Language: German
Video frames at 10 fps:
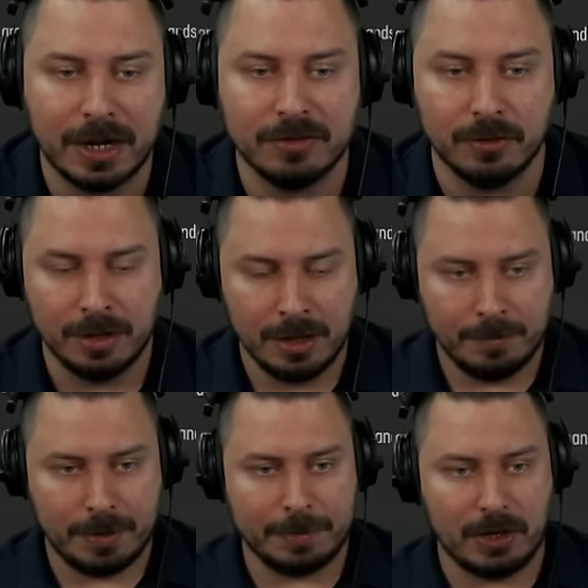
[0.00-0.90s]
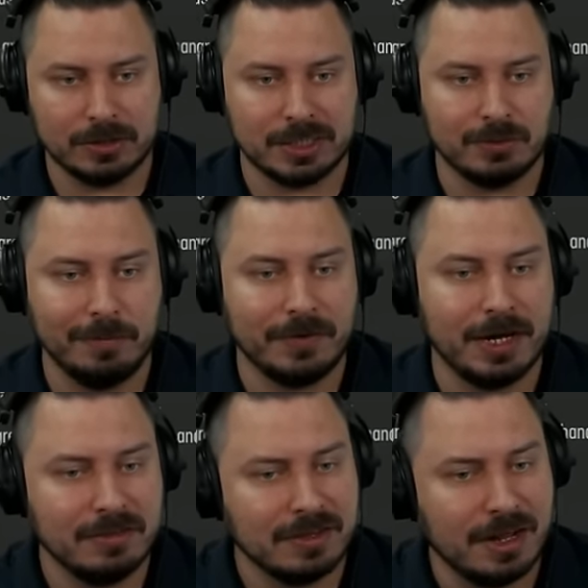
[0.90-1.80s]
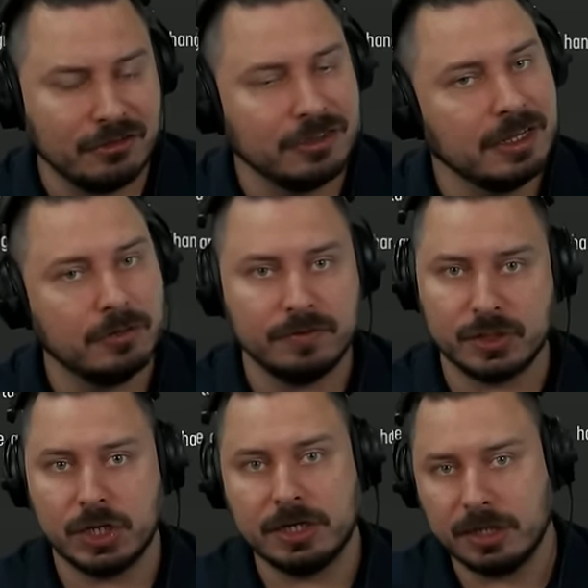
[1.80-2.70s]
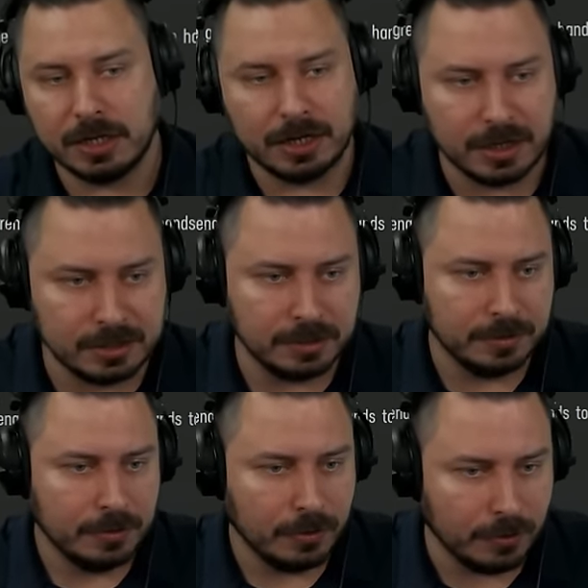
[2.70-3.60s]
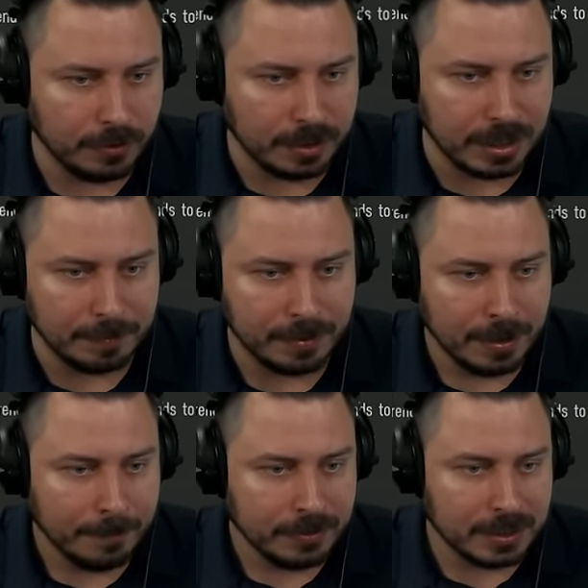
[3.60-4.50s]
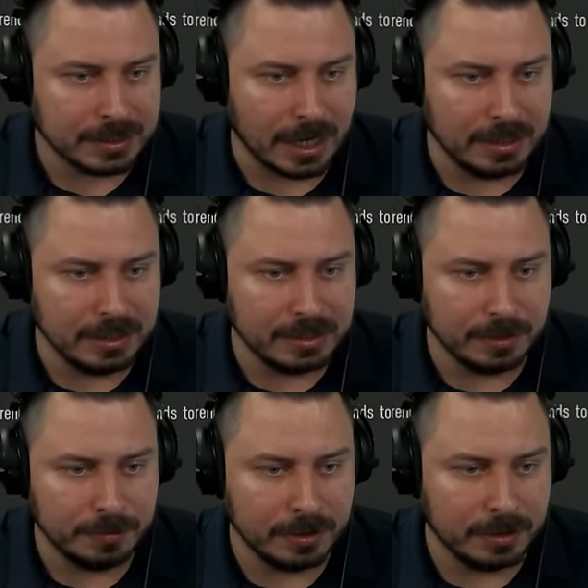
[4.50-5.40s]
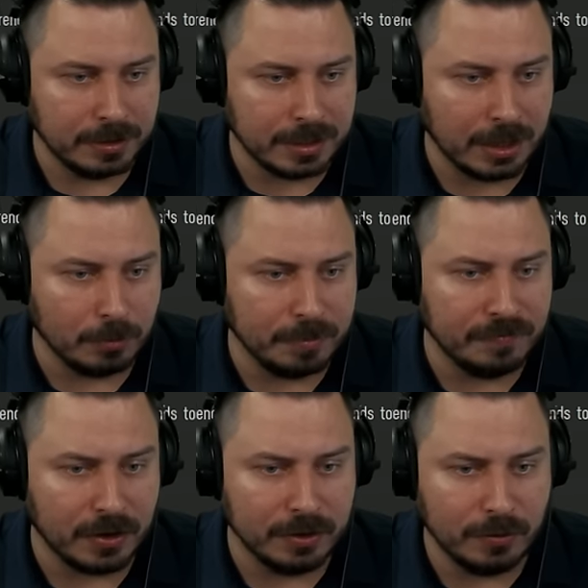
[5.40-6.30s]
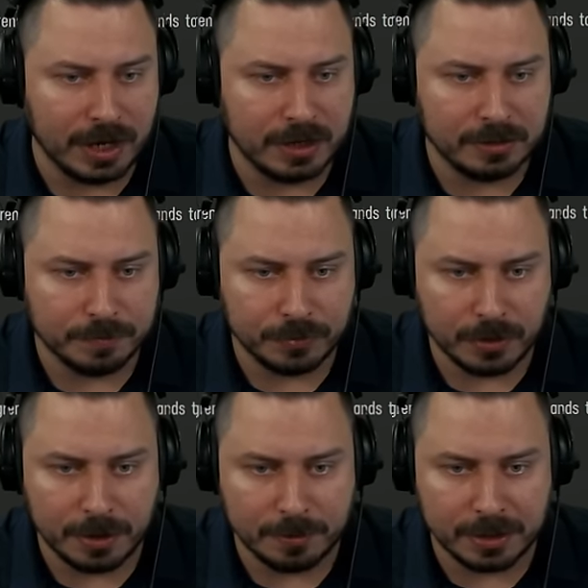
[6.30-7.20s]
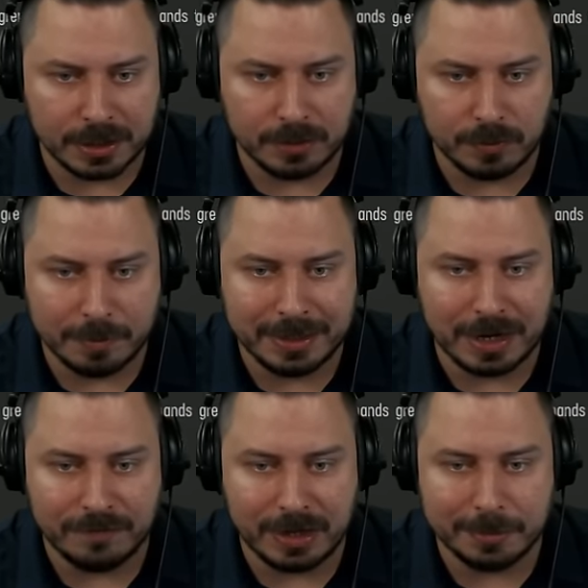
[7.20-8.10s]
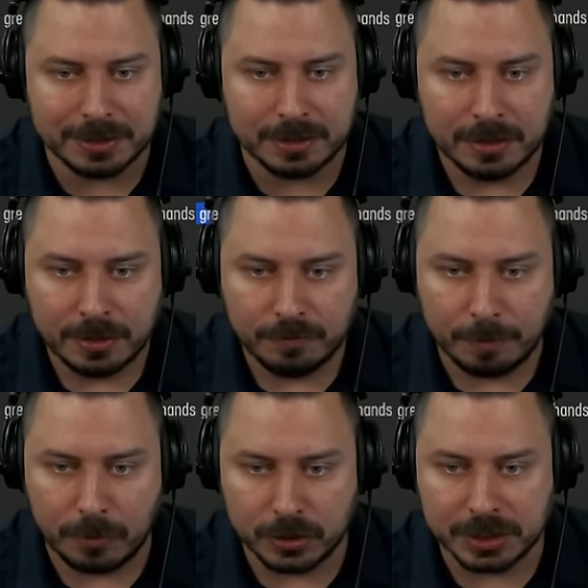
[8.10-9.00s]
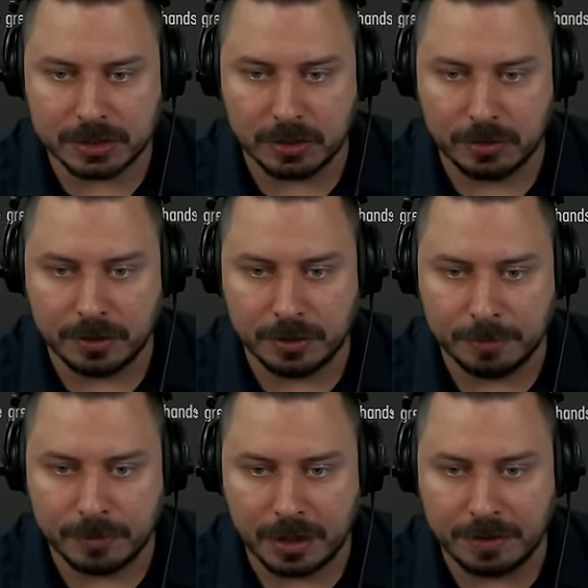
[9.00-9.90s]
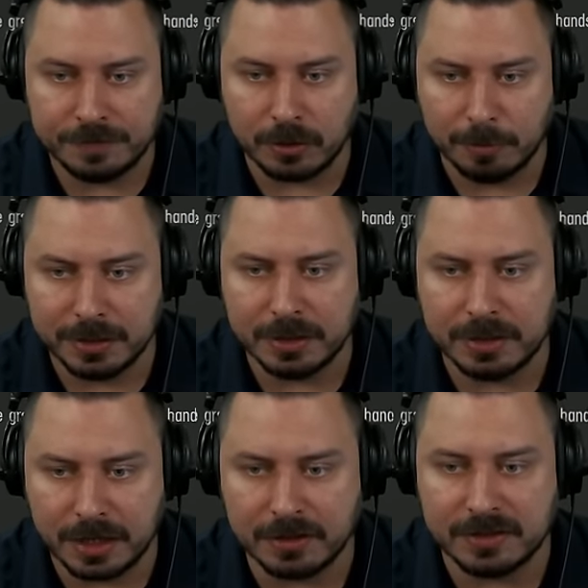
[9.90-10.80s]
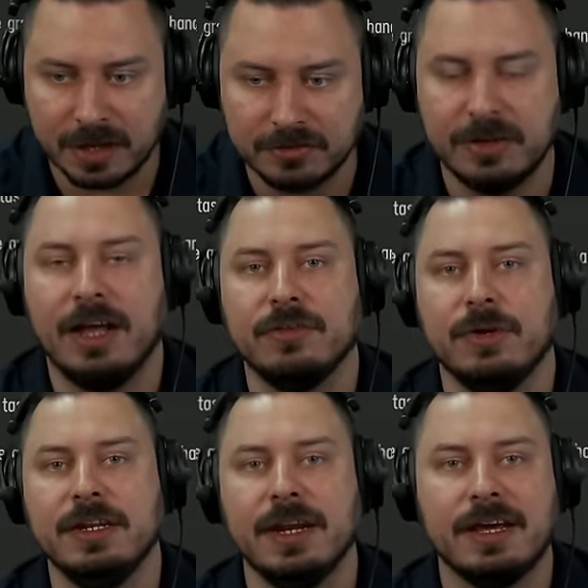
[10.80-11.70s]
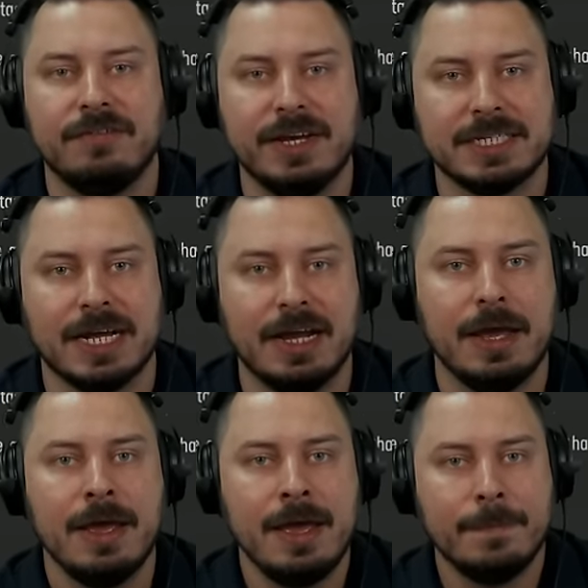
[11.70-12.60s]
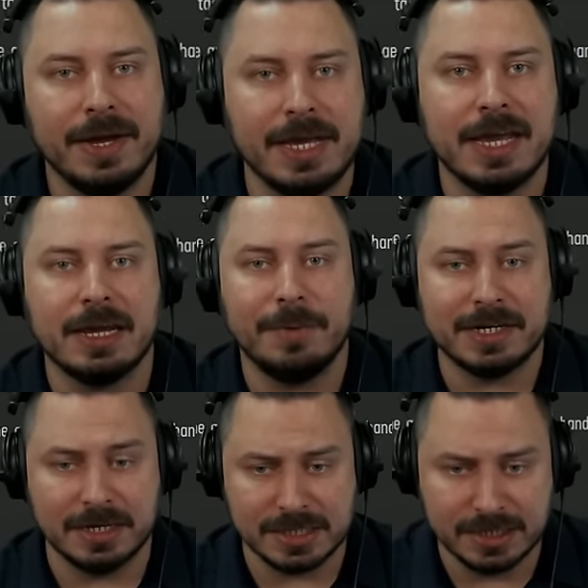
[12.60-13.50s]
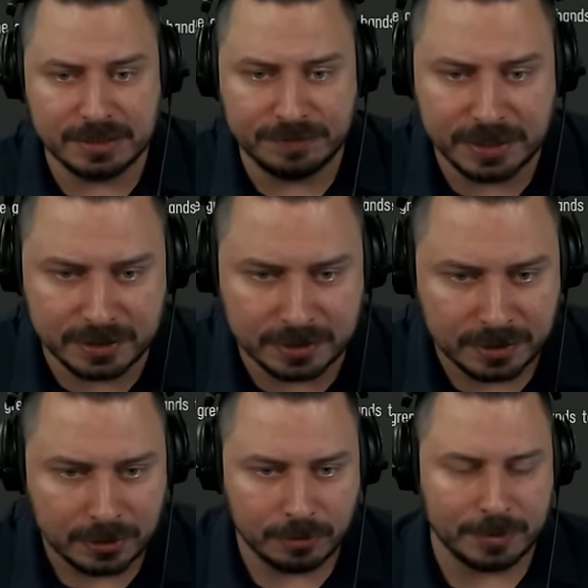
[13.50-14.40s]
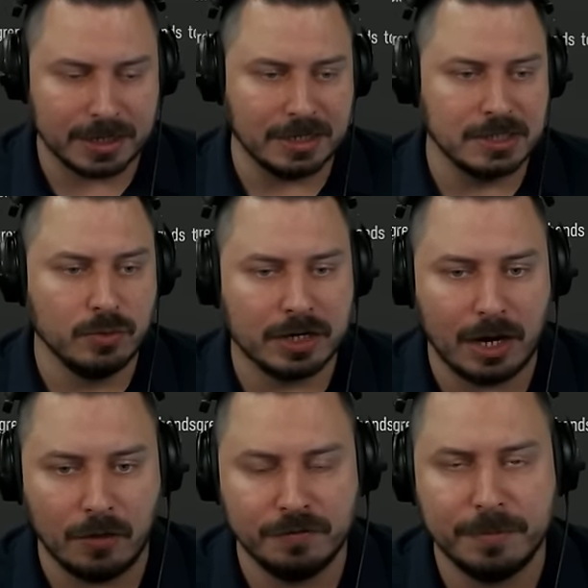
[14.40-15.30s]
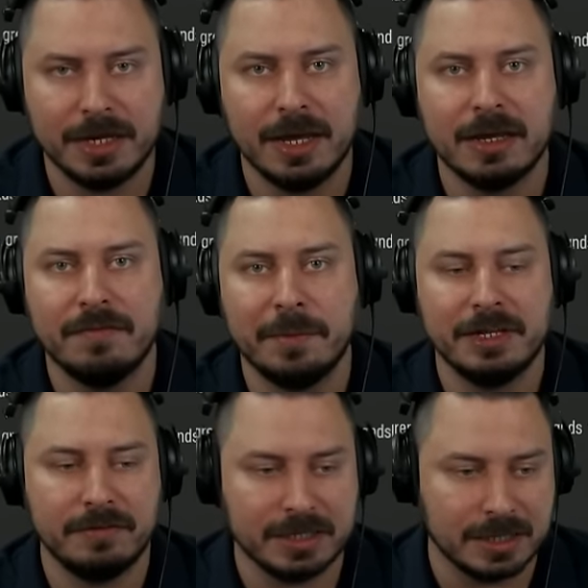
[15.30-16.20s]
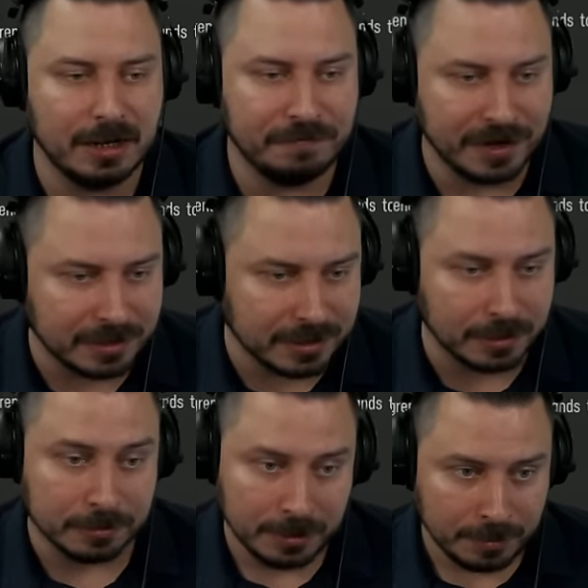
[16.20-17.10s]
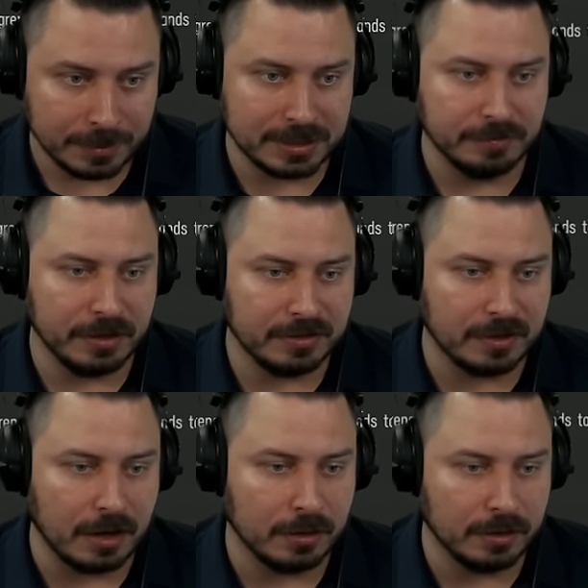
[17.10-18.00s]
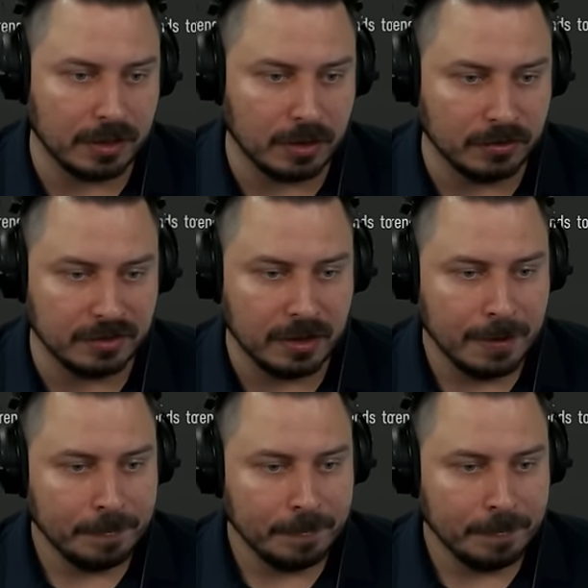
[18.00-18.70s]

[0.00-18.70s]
Also, man braucht das Tripwire Installation Kit und wahrscheinlich eine Granate. Und ähm, es kann nicht im... Äh, cannot be found in RAID. Um, ähm, the kit will be available for purchase um, ähm, after completing Jägers Task. Also, hinter einer Questreihe bei Jäger. Man kann es nicht finden. Man kann es nur kaufen bei Jäger, wenn man die Questreihe fertig hat. Mal sehen, wie das dann aussieht.